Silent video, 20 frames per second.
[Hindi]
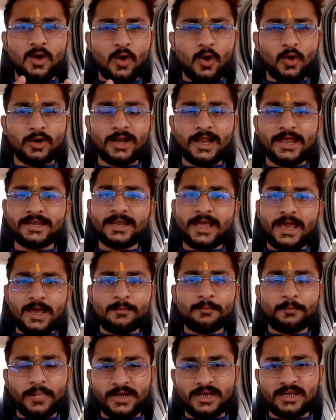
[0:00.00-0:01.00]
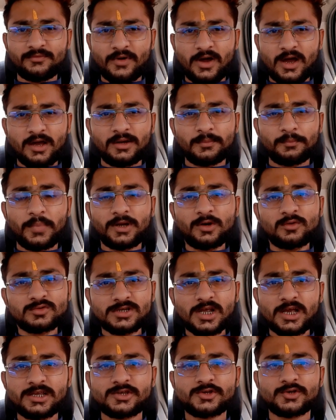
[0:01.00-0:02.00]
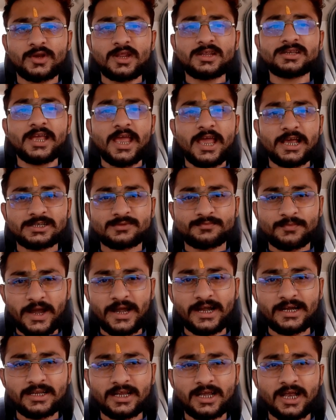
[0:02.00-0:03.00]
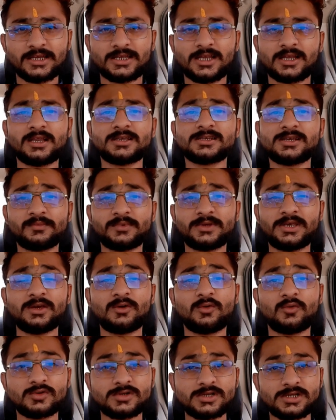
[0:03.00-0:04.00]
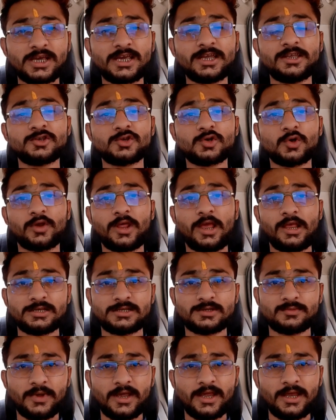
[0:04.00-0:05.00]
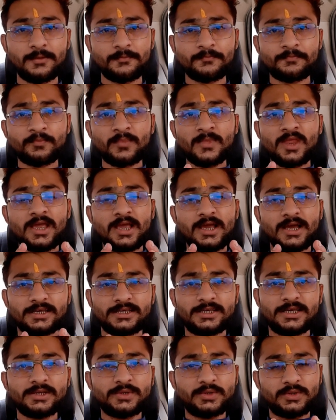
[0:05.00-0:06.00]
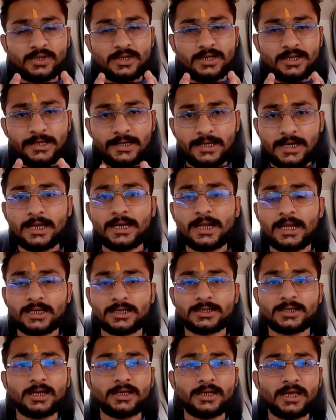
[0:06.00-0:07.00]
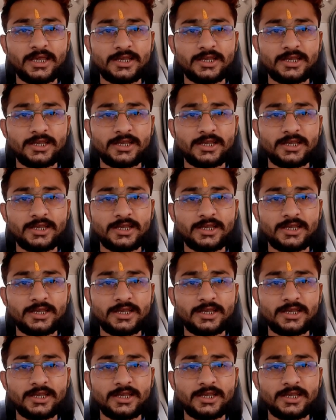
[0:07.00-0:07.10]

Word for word: ऑनलाइन एम परिवहन पर उसका इंश्योरेंस एक्सपायर्ड दिखाता था जबकि उसके इंश्योरेंस में ये लिखा रहता था कि